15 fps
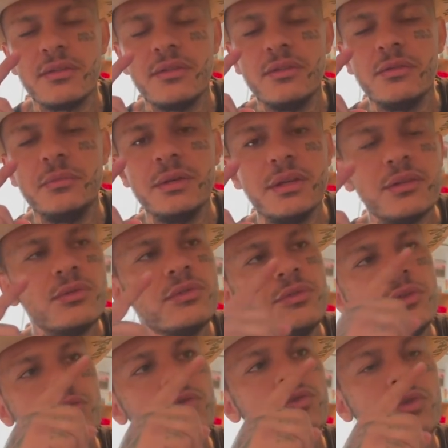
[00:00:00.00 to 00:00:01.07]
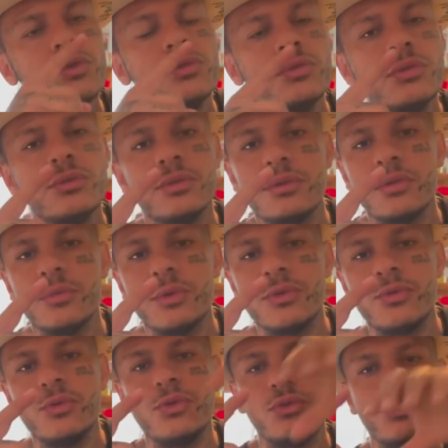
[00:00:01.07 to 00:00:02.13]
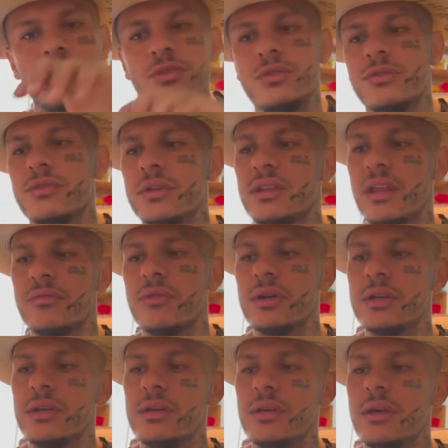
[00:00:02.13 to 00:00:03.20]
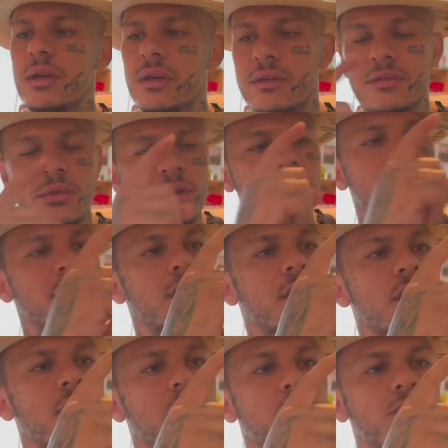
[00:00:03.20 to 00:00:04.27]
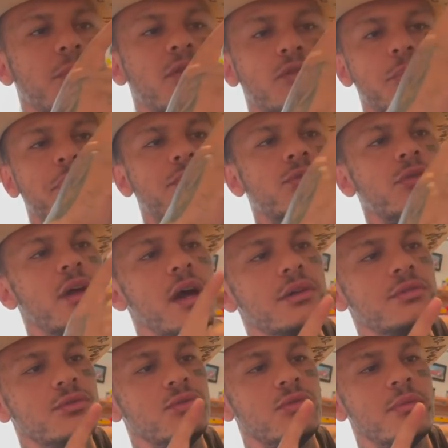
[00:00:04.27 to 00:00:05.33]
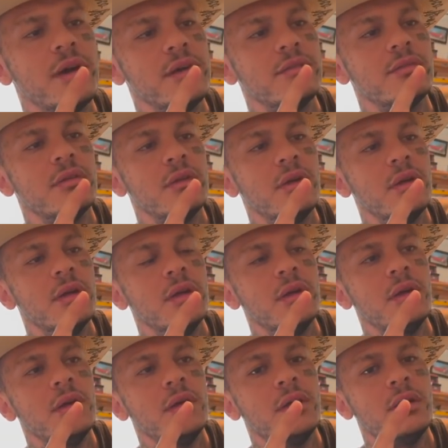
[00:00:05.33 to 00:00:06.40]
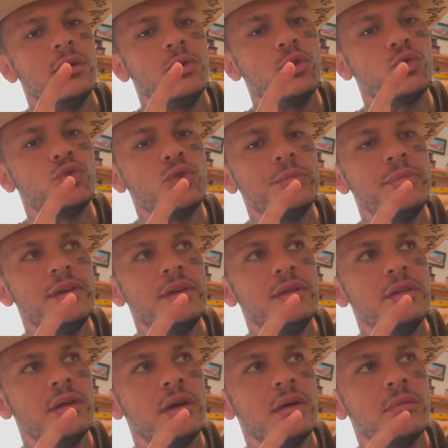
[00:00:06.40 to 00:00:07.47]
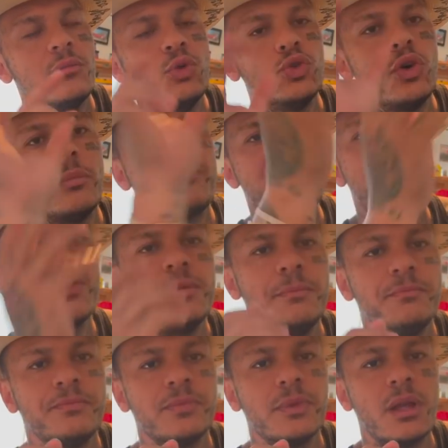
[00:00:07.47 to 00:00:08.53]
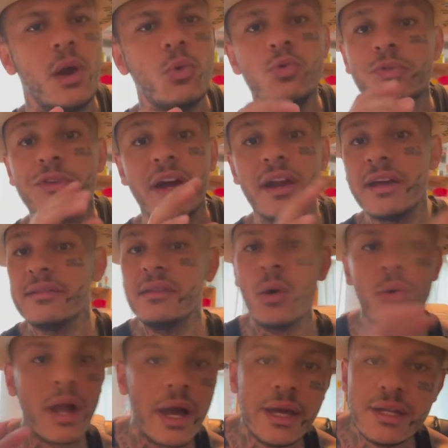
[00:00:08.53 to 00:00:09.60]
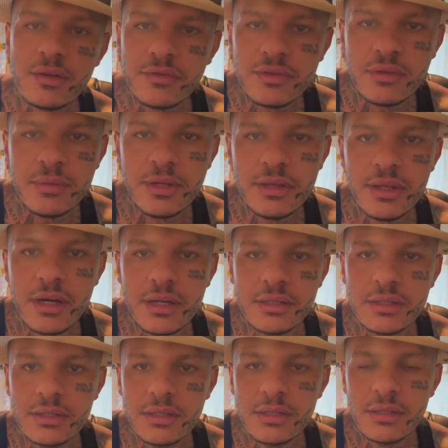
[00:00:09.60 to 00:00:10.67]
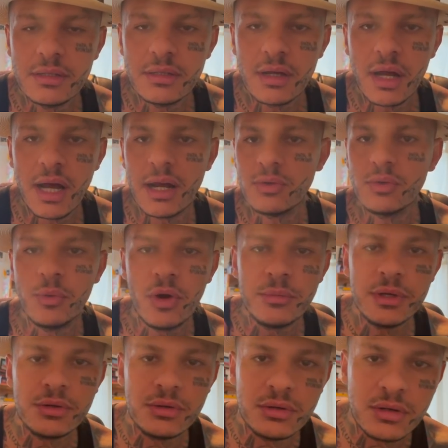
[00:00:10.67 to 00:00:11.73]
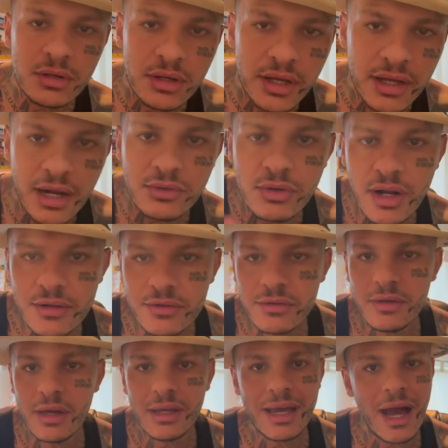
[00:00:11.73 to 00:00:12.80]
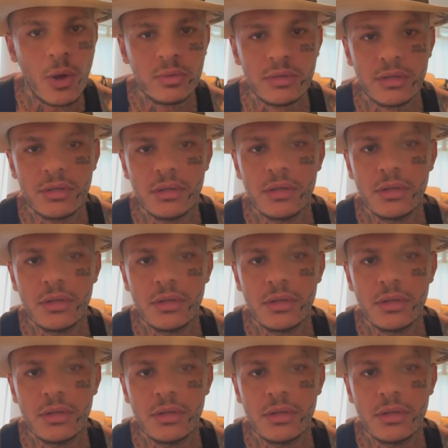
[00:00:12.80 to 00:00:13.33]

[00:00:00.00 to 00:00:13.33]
Se inspira nos vídeos do Toguro. Então muitos dos títulos que estavam aqui são aqui. Os mesmos personagens tudo mais. YouTube mudou. Psh. Alguns canais não caíram visibilidade. canal do meu amigo Renato Garcia, em alta.